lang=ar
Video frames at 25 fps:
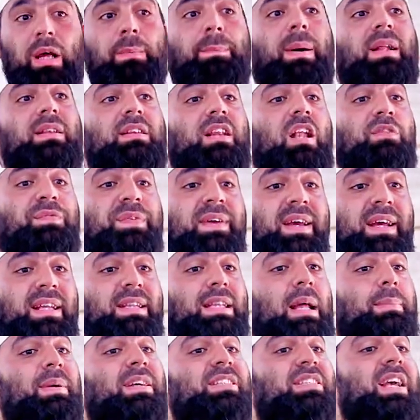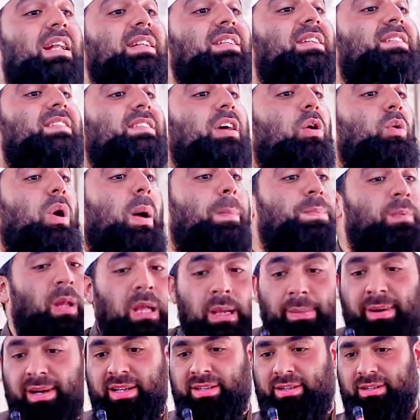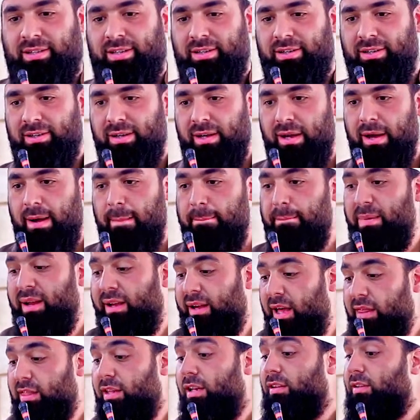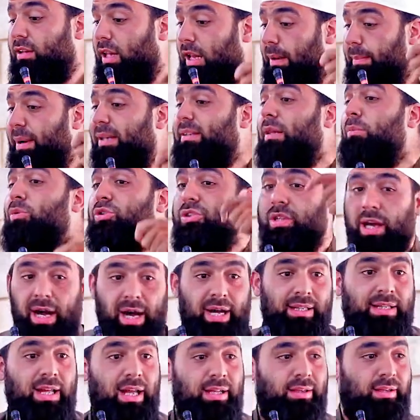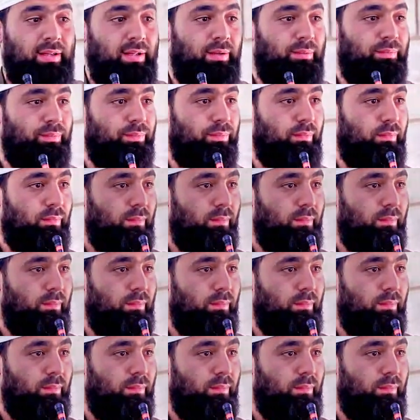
لك بطل في عندنا مجال نستوعب طلبات من كثرة طلبات المساعدات